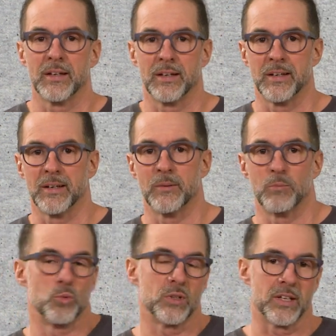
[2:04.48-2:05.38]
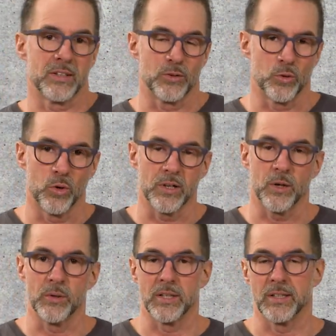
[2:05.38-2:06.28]
äh, Mutation
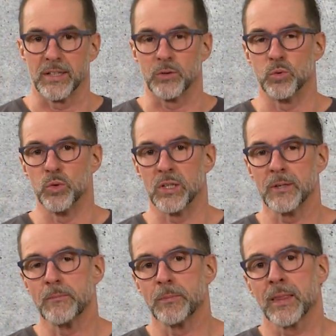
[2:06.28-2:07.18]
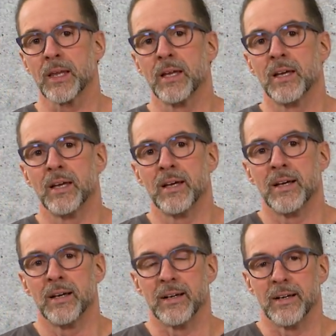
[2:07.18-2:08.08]
auch in der Natur.
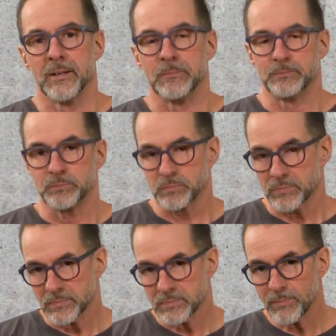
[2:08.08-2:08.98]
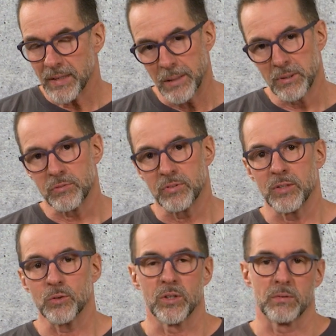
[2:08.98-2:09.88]
Ähm, eben das
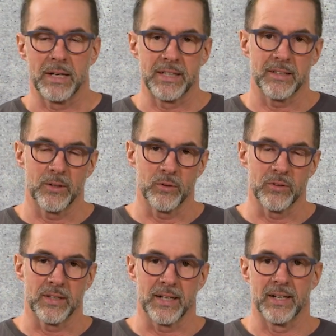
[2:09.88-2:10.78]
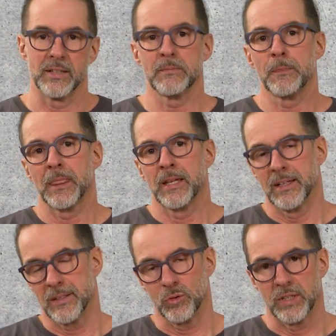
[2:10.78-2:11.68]
fing so 2000 an
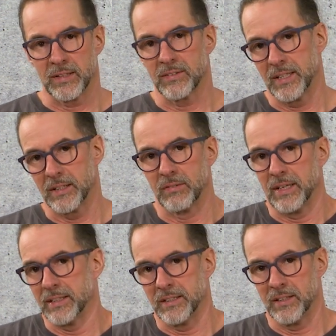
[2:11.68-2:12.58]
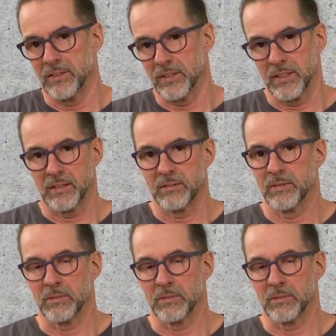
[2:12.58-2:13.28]
äh, zu der Zeit war ich jedes Jahr